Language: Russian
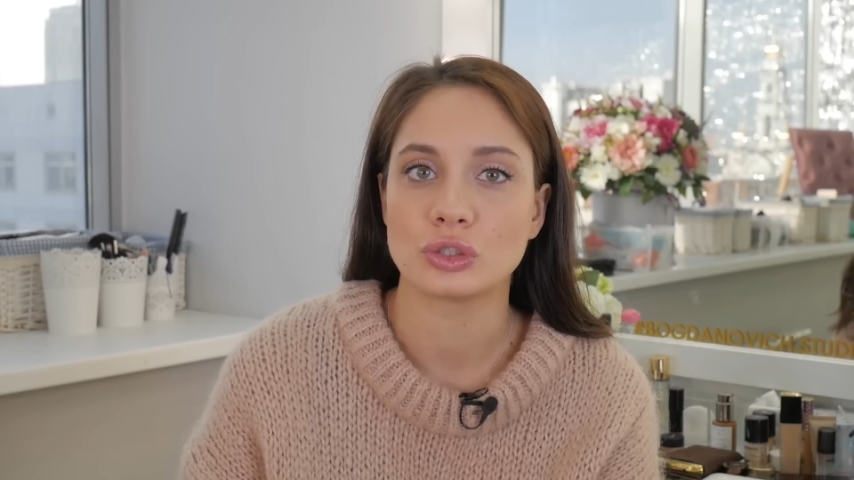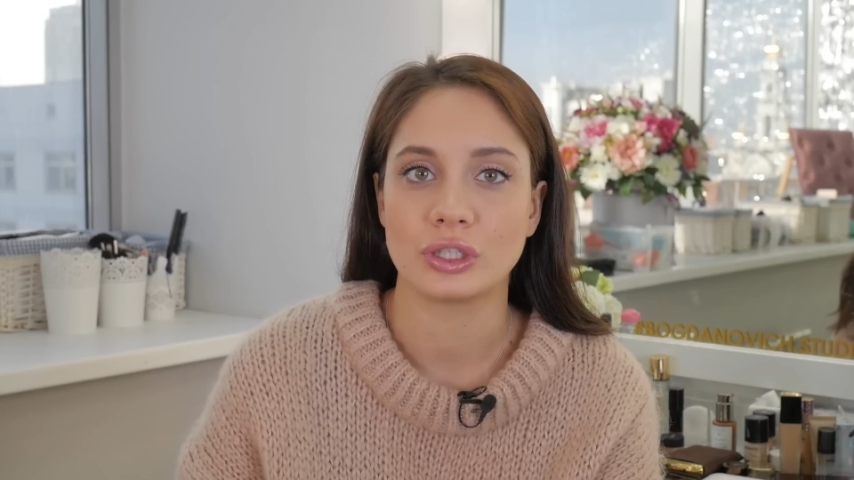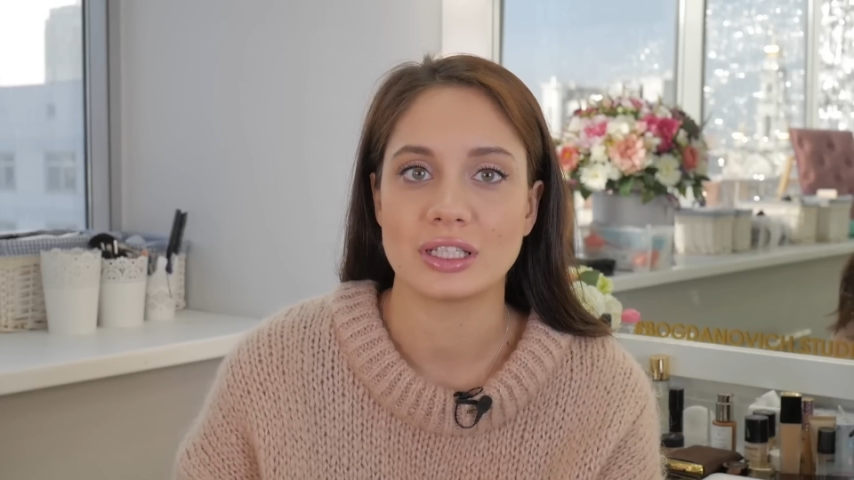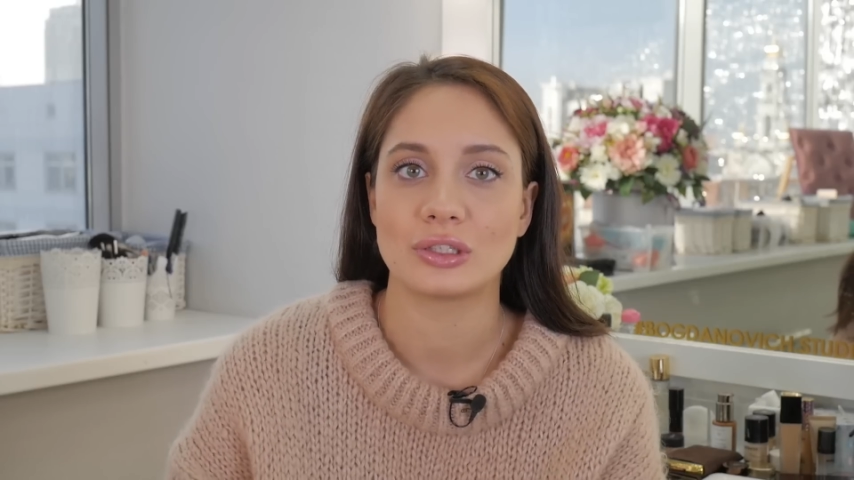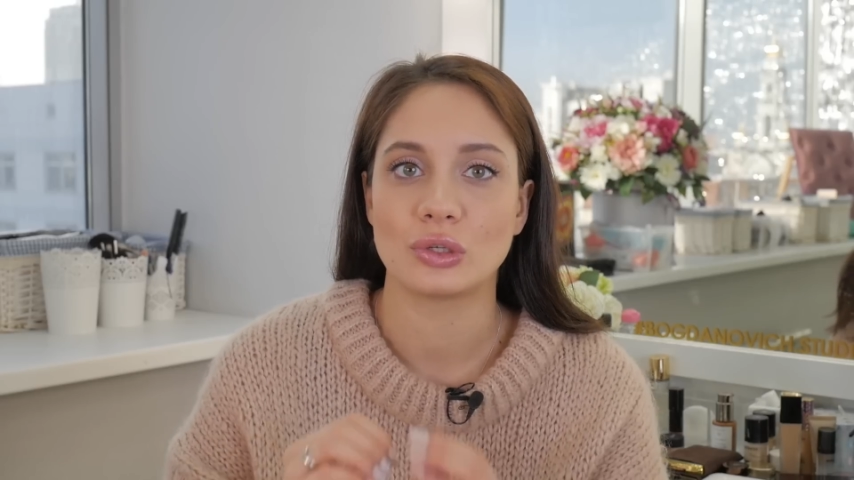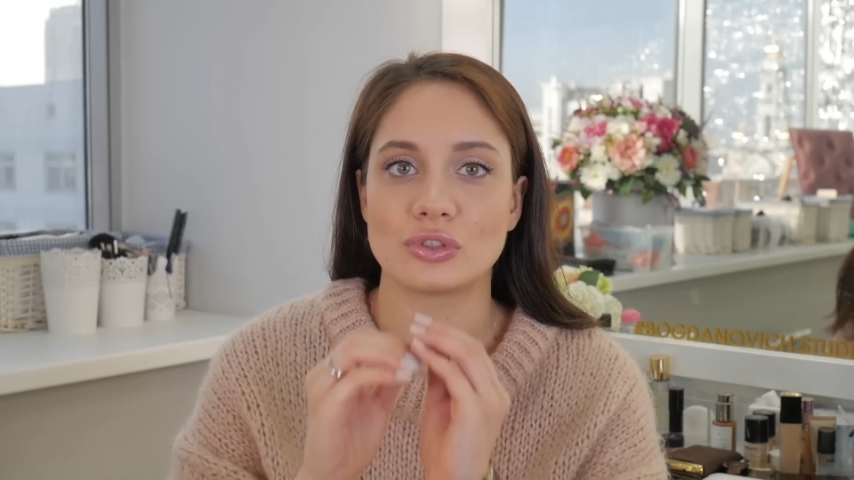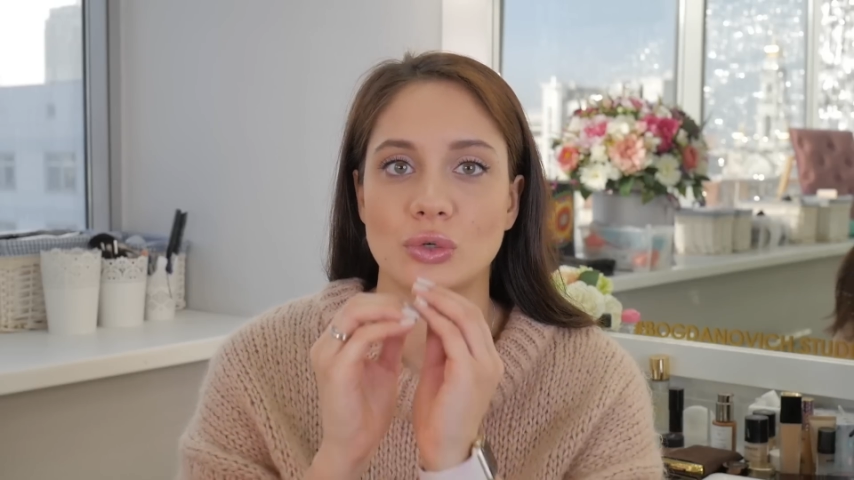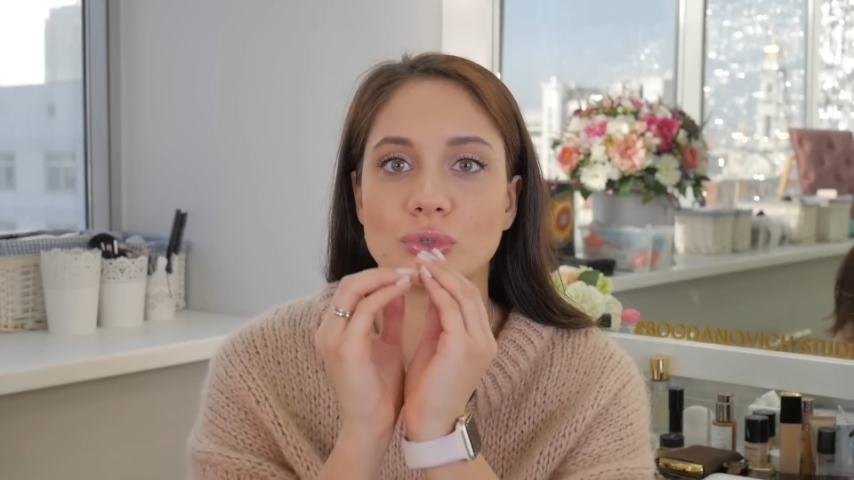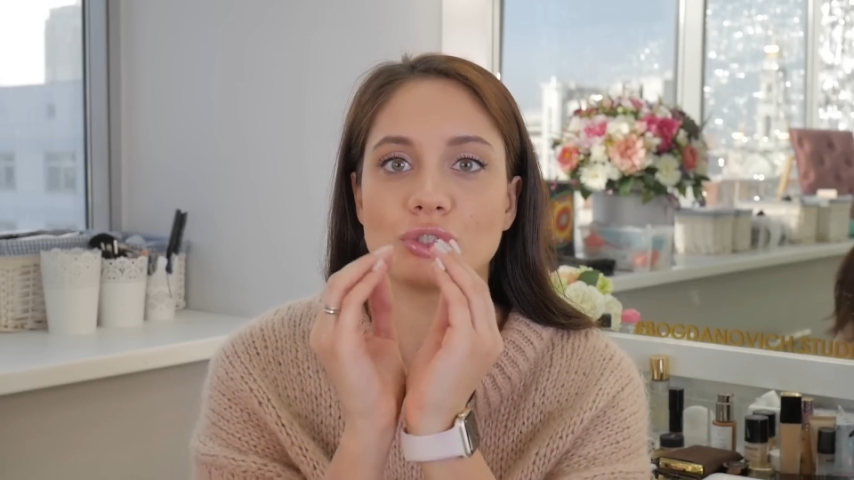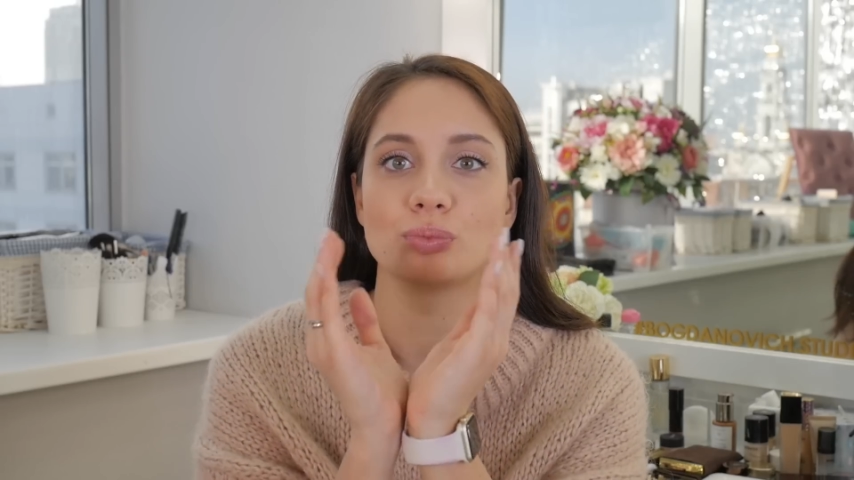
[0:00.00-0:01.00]
что она
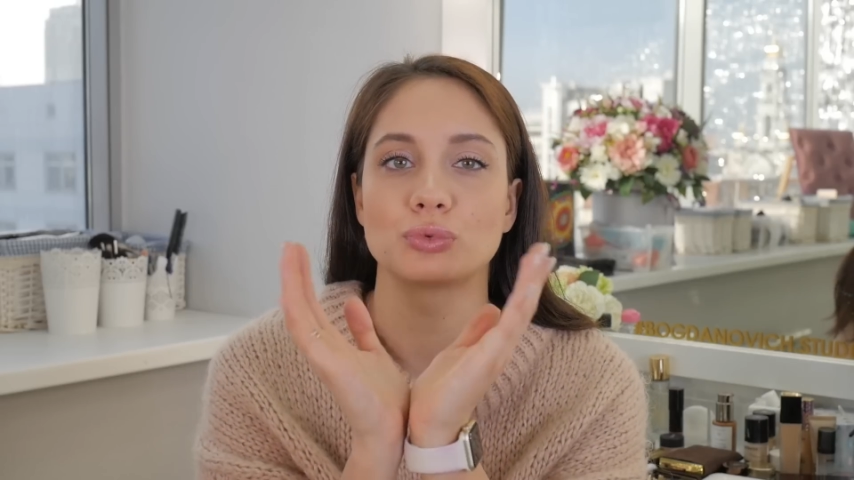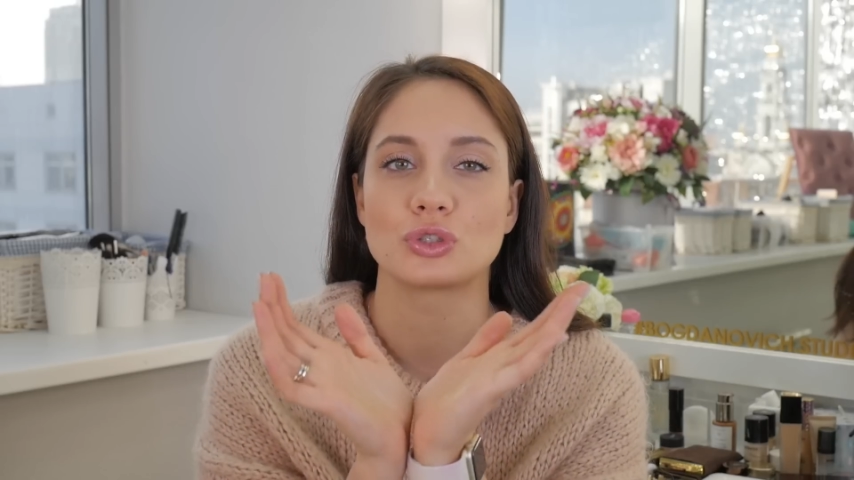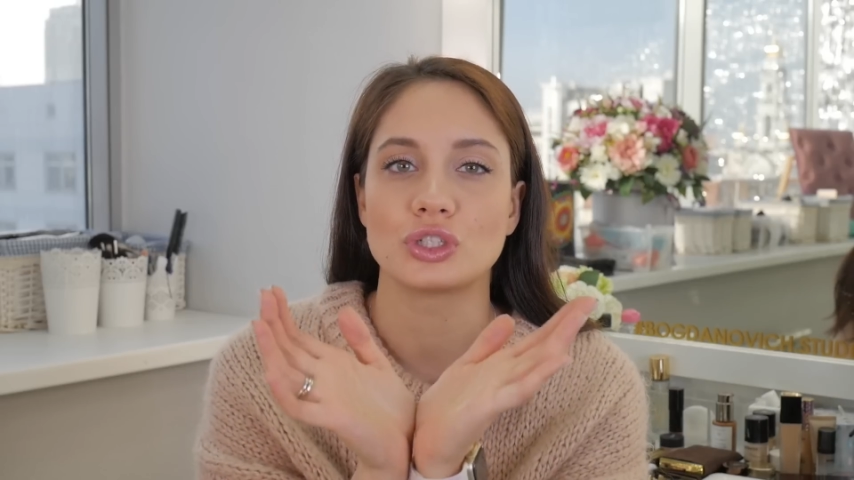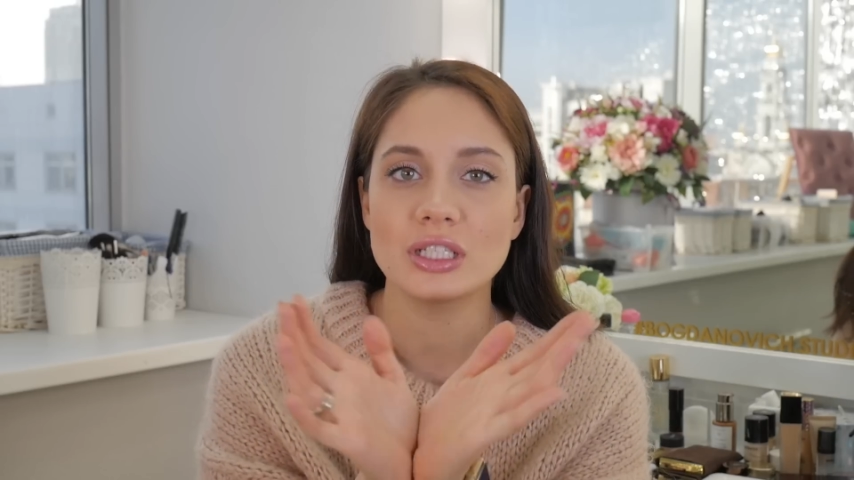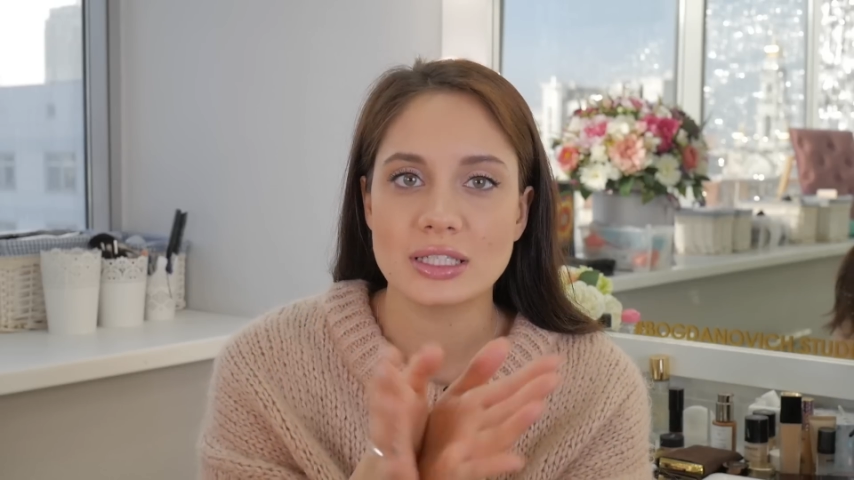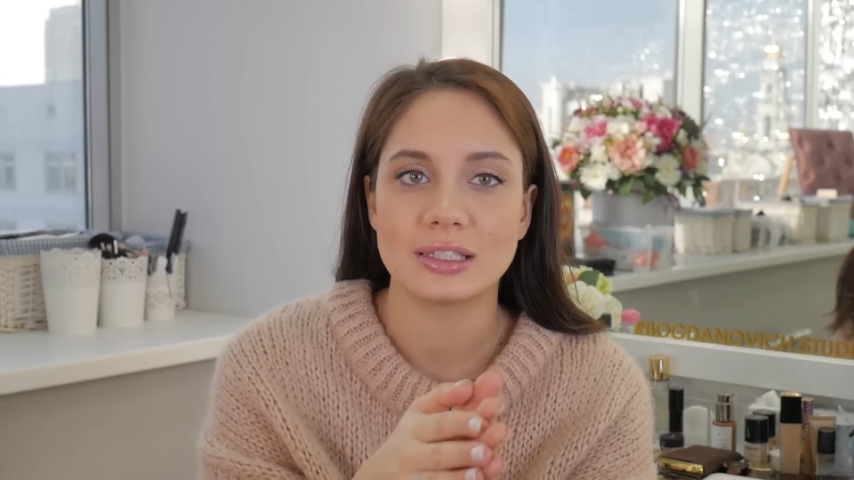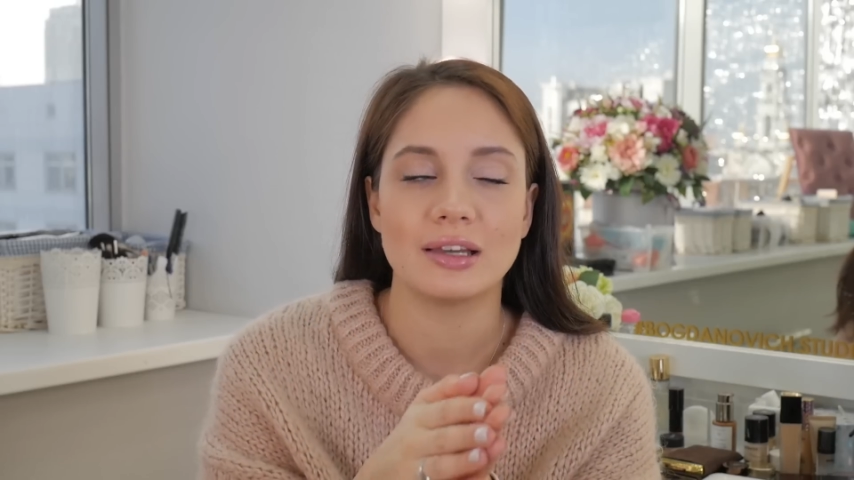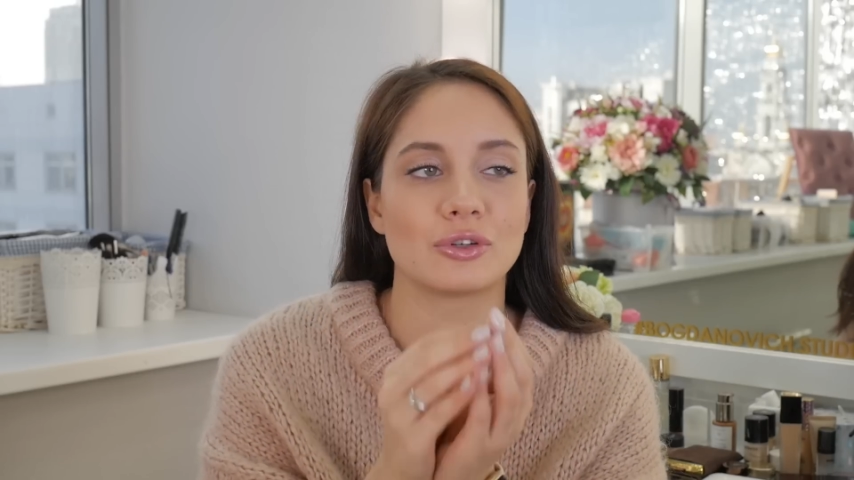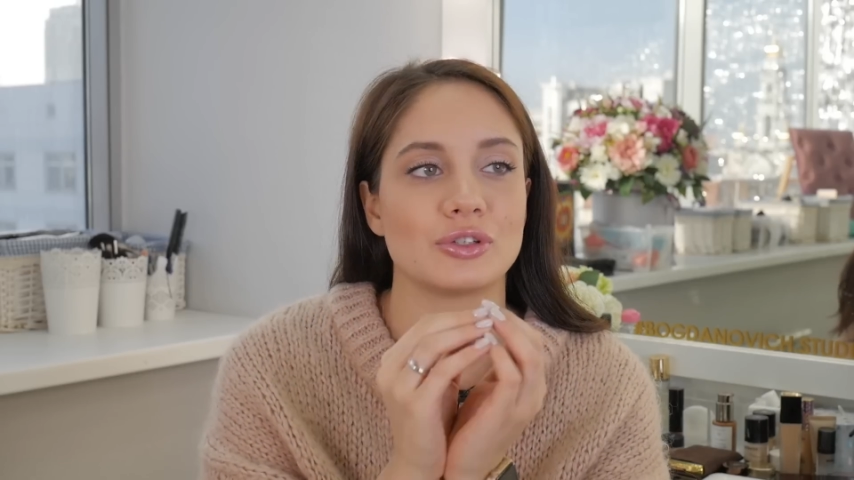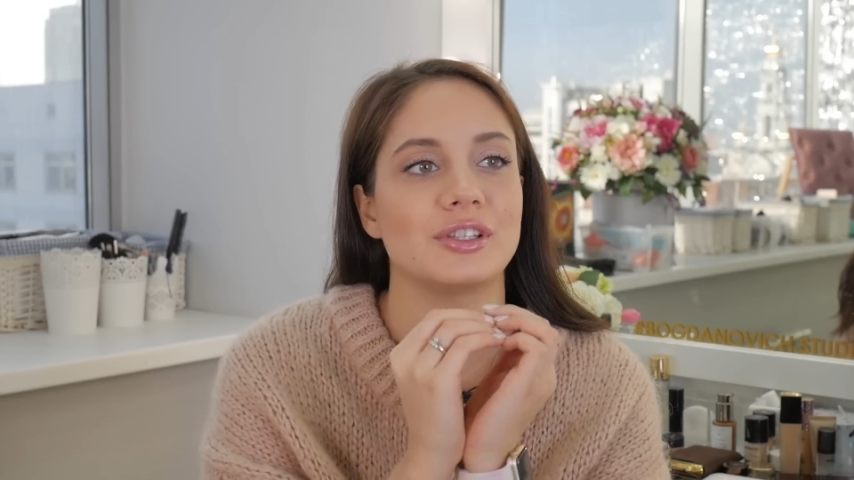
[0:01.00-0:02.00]
становится очень
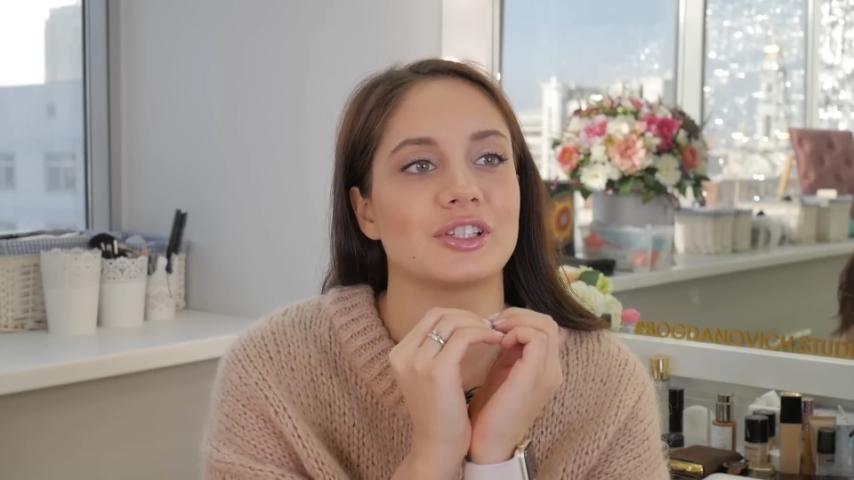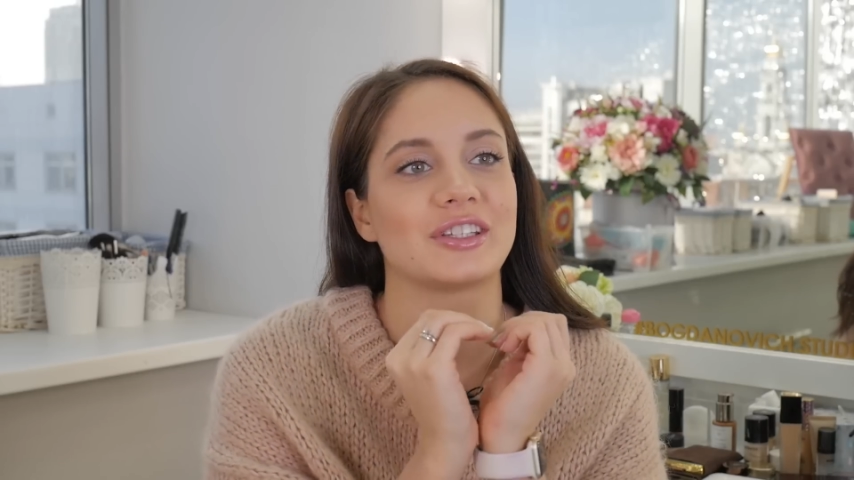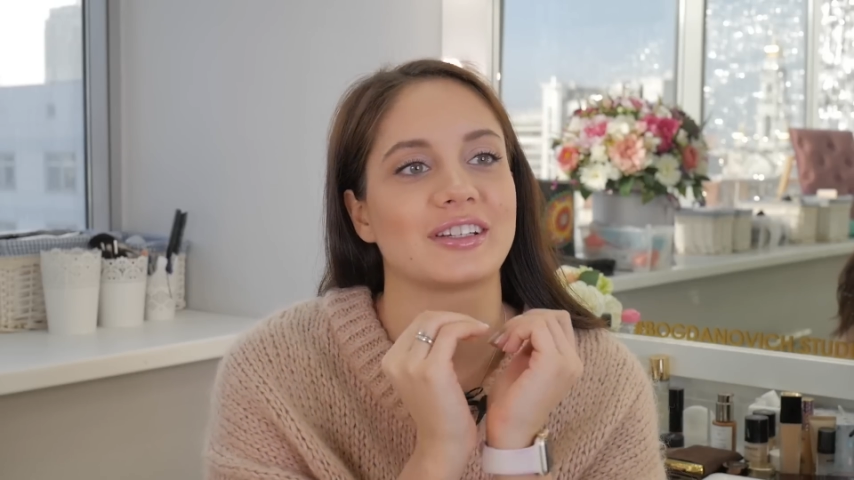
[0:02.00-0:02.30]
пушистая, вроде даже